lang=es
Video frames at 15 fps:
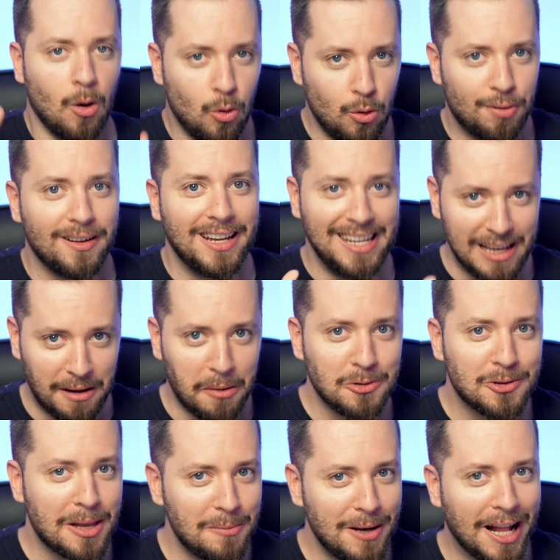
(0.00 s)
Uf, y ya
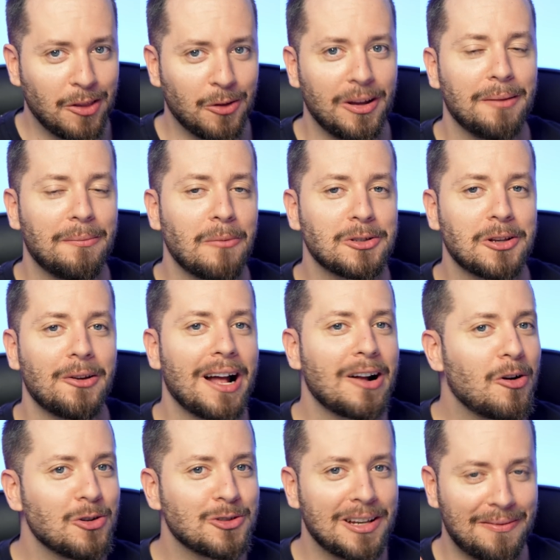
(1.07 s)
vamos terminando, ¿eh? Vamos ahora
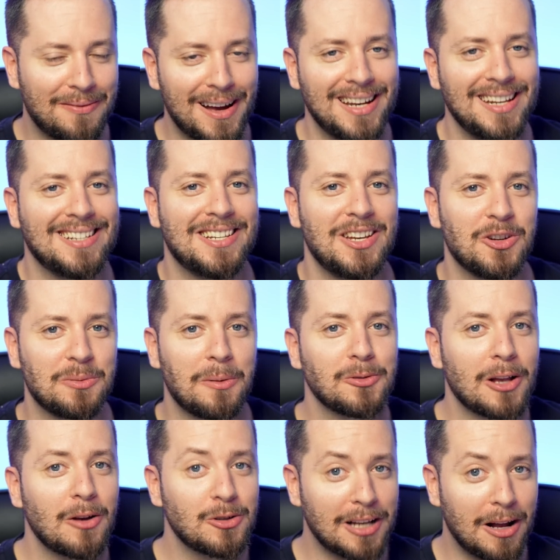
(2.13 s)
con Safari. Si nos
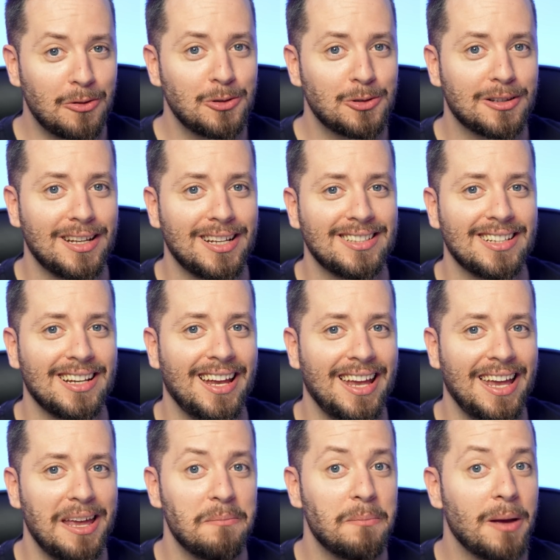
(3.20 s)
vamos a los ajustes, eh,